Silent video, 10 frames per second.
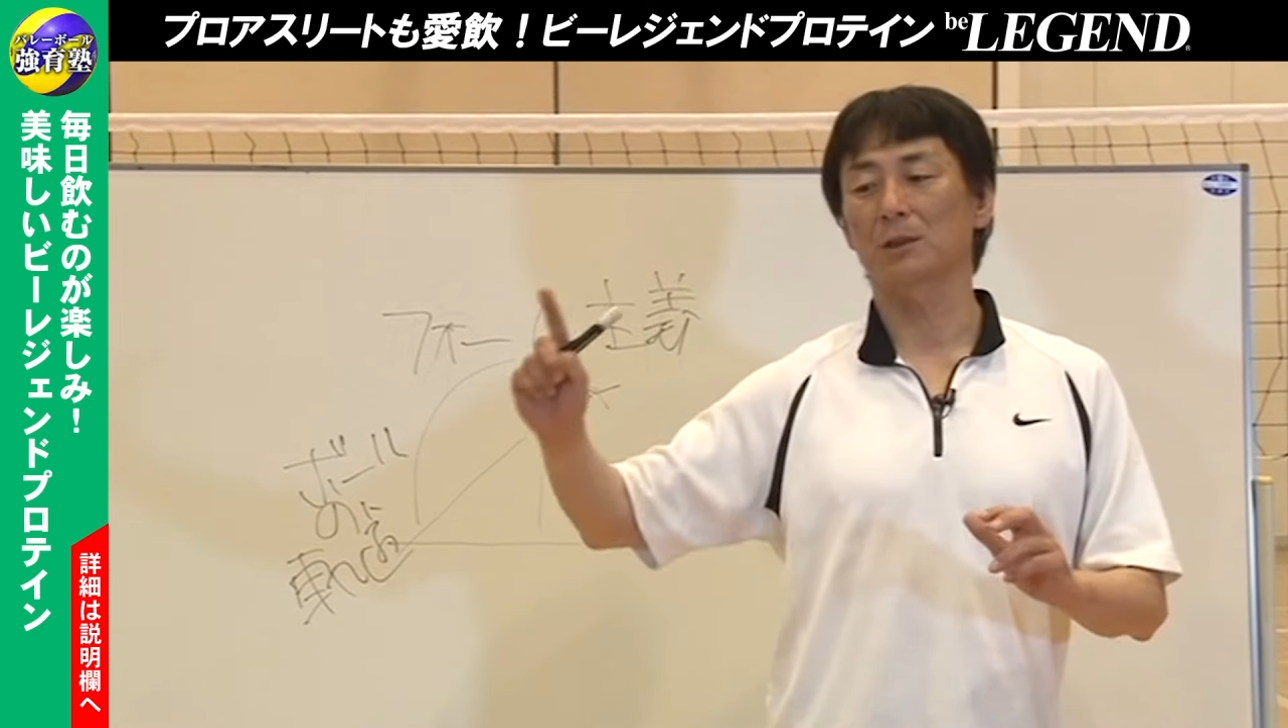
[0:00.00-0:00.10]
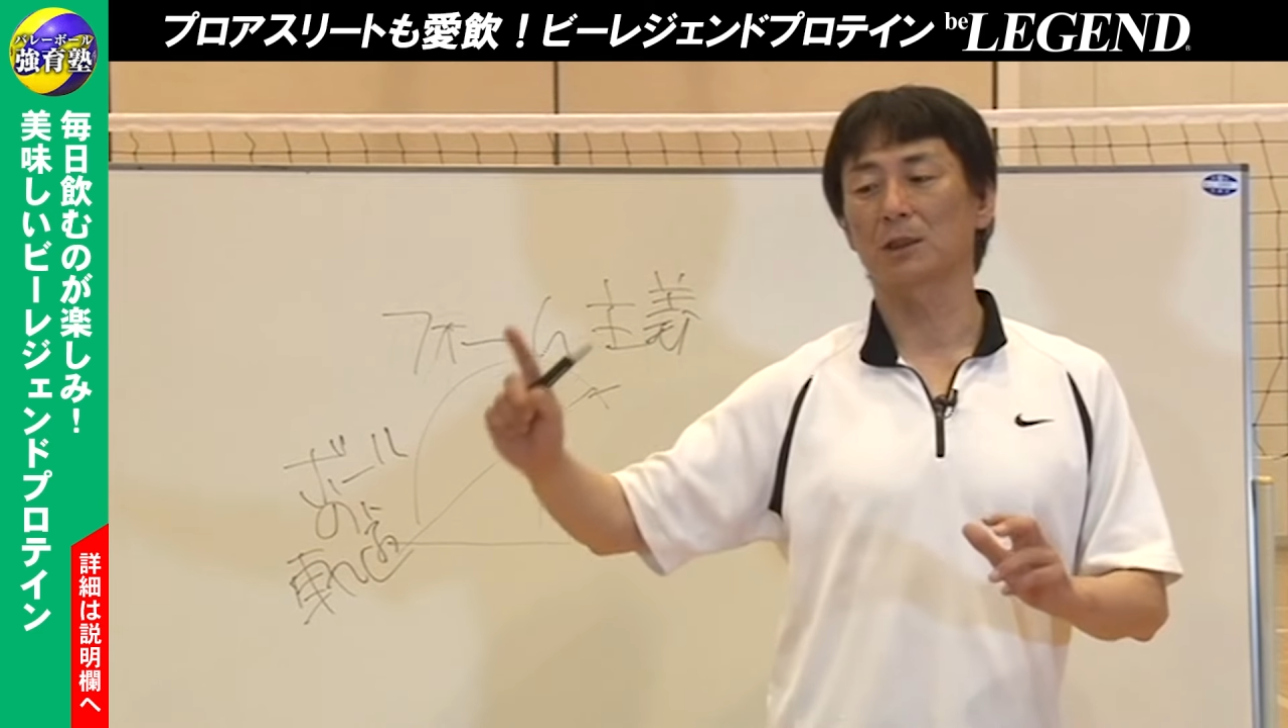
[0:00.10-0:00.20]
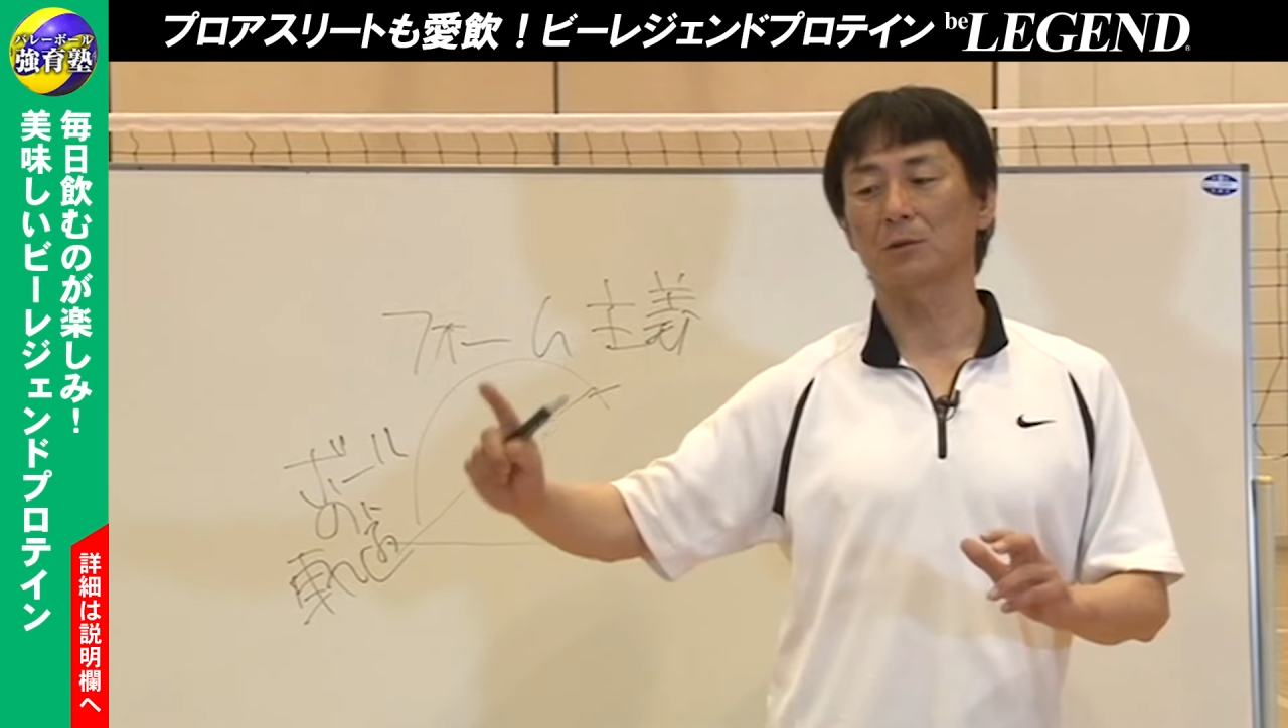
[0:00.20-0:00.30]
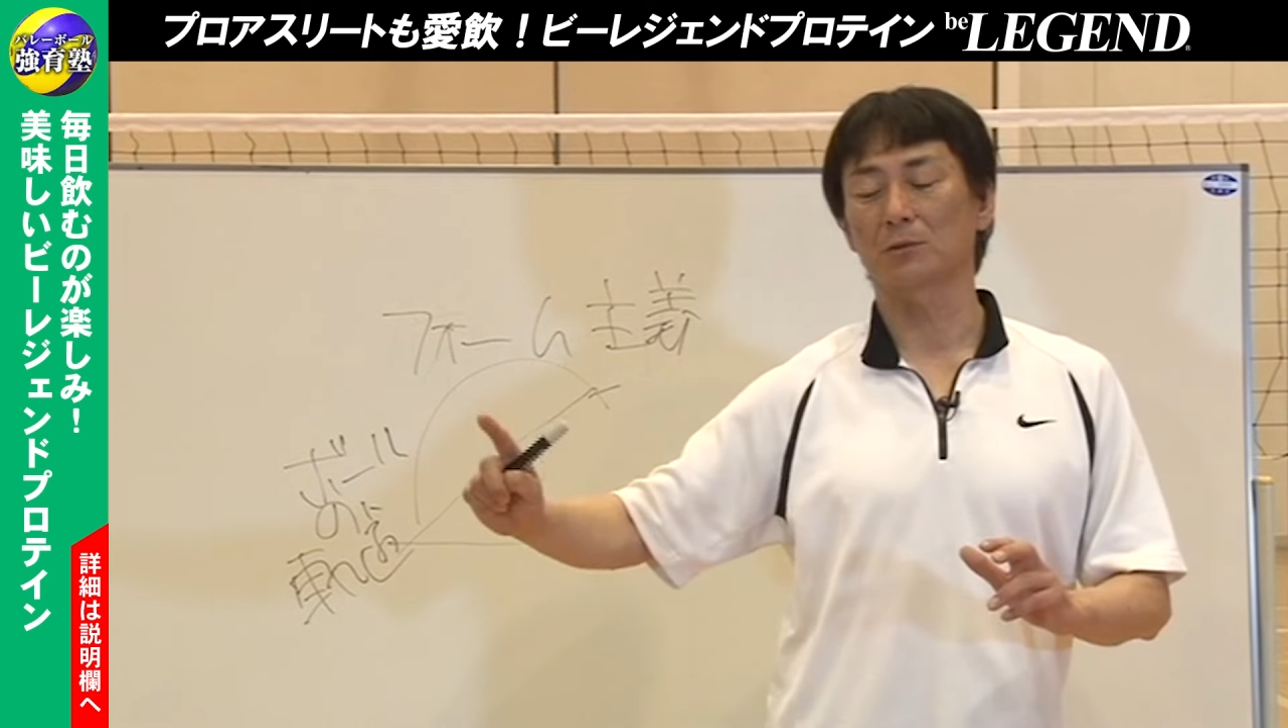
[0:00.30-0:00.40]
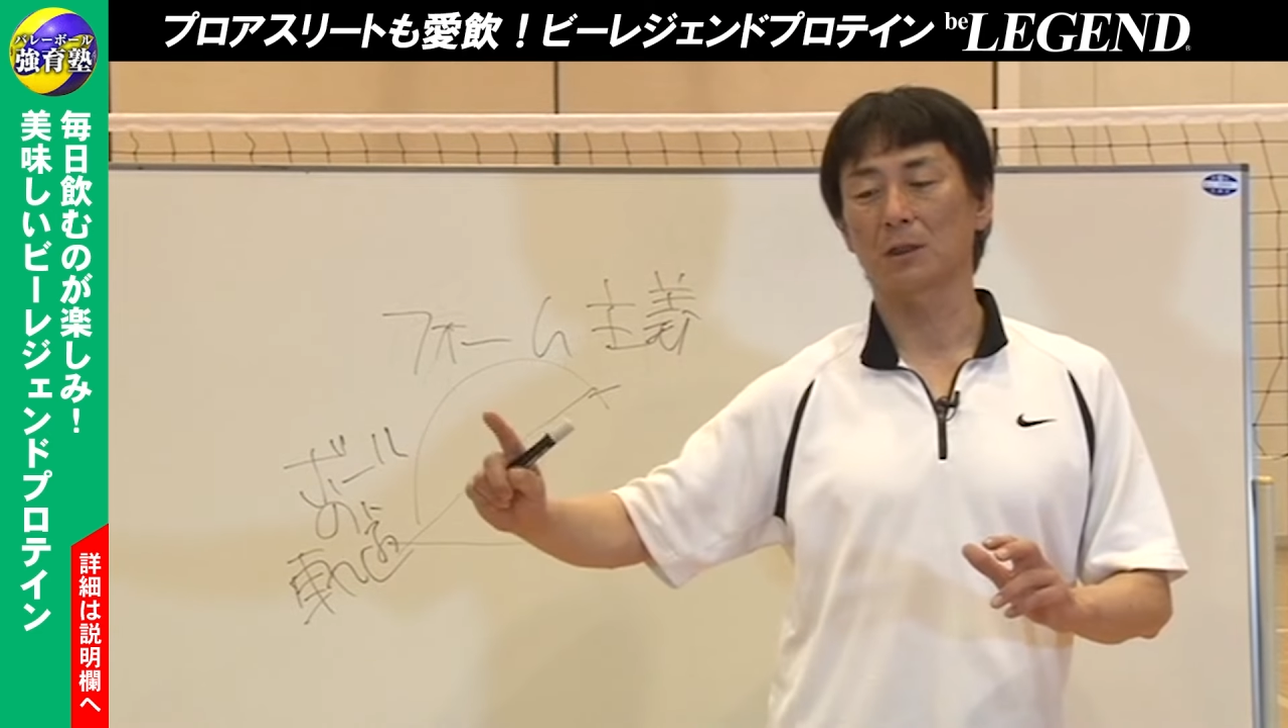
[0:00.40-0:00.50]

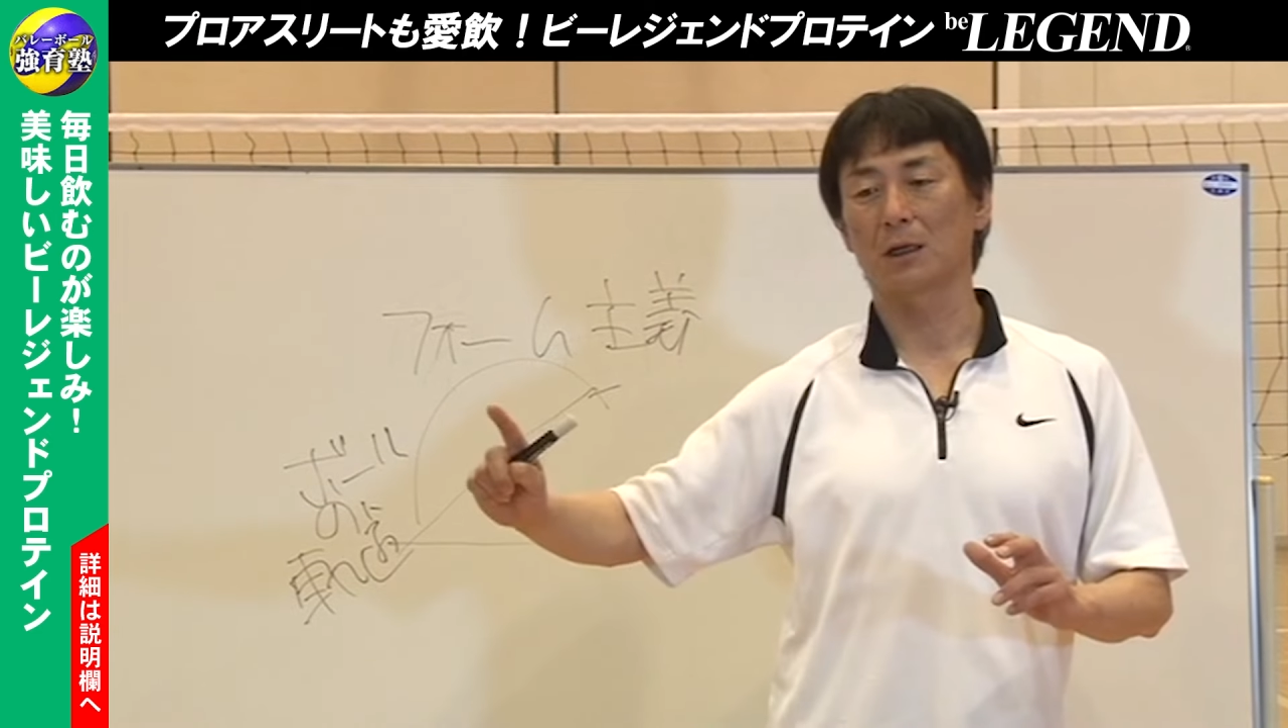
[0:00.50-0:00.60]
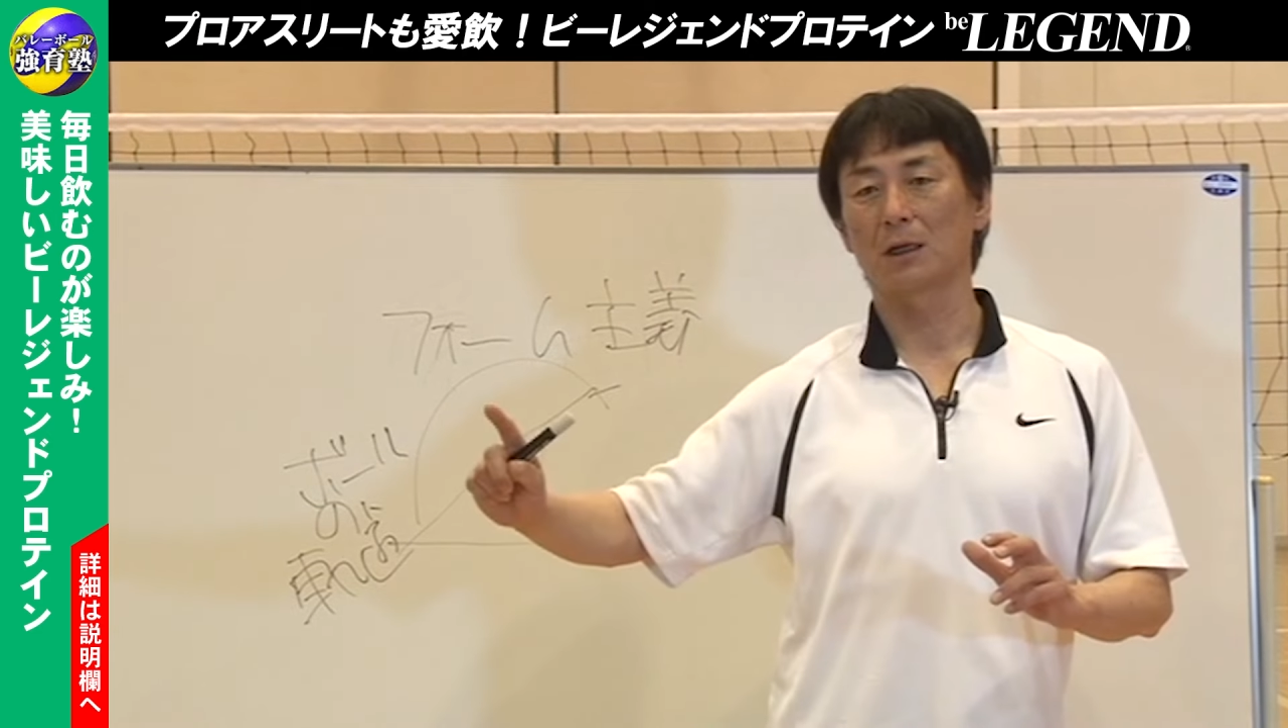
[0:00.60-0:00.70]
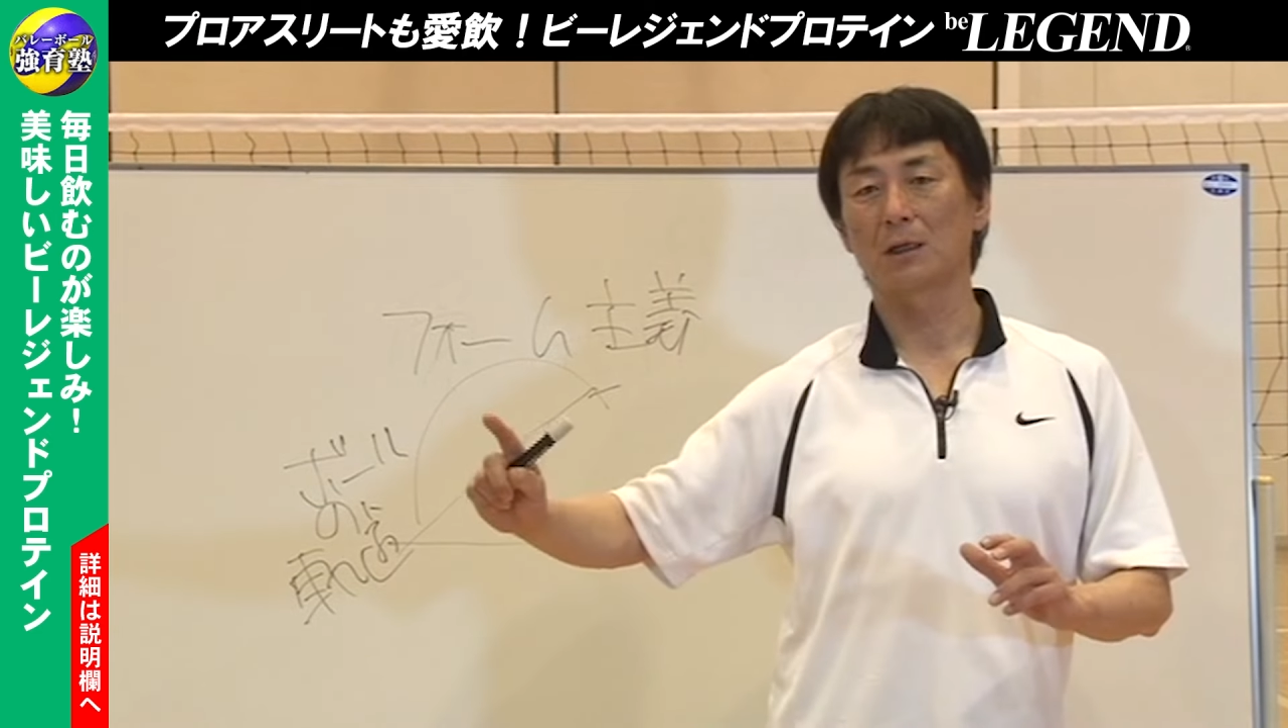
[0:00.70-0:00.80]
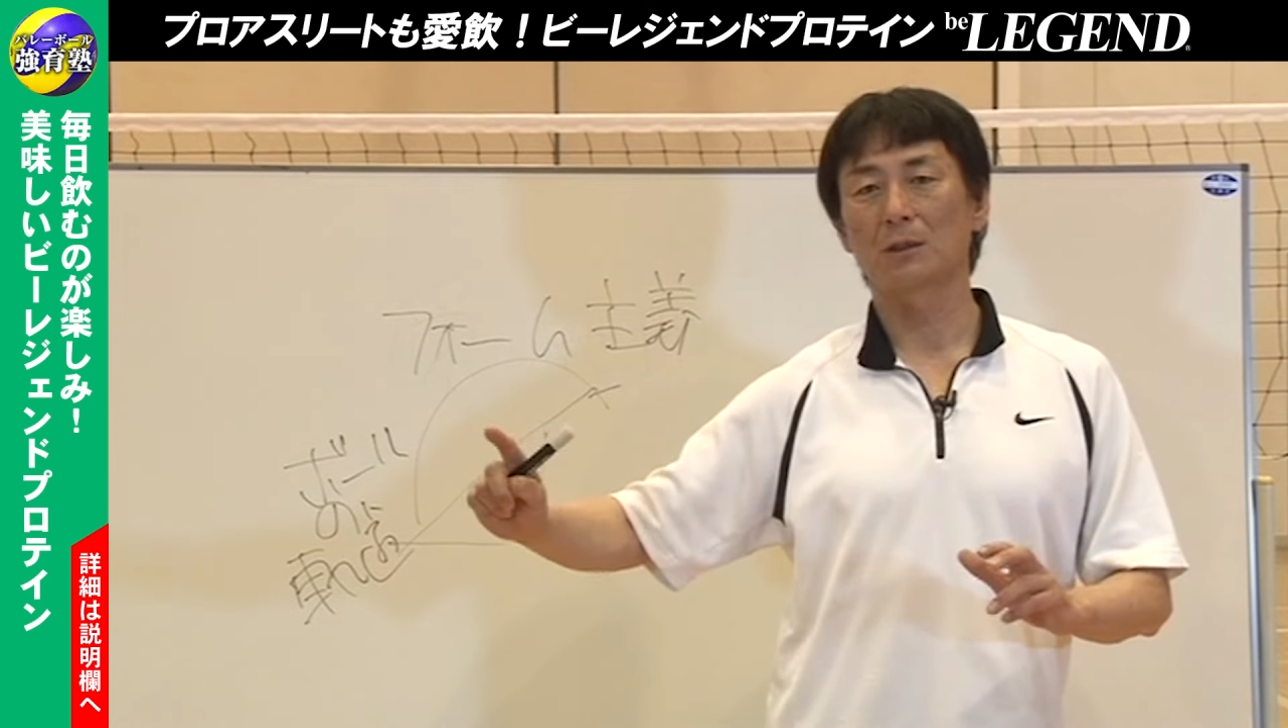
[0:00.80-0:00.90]
軌道とか